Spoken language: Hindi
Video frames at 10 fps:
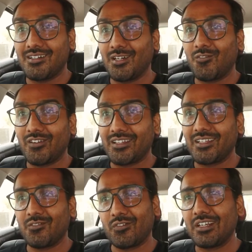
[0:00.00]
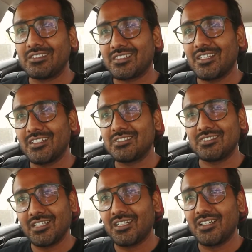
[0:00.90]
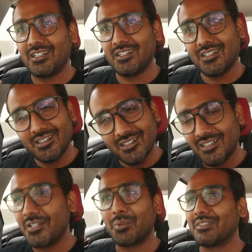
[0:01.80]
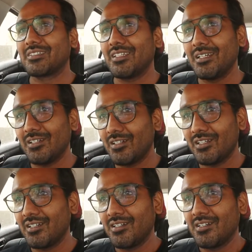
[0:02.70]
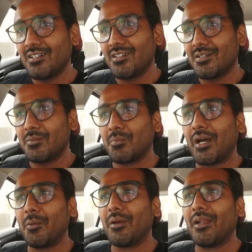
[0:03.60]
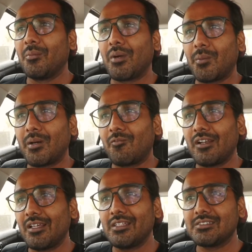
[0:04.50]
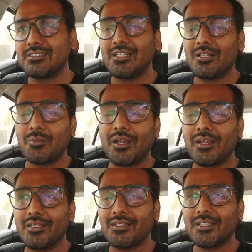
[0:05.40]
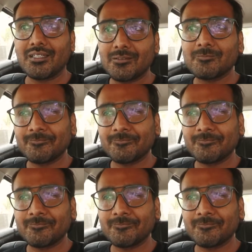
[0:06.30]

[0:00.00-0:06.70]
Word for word: टफ रहते हैं फ्रेंड्स के रिश्ते निभा सकते भाई बहन माँ बाप वाले रिश्ते निभाए नहीं जाते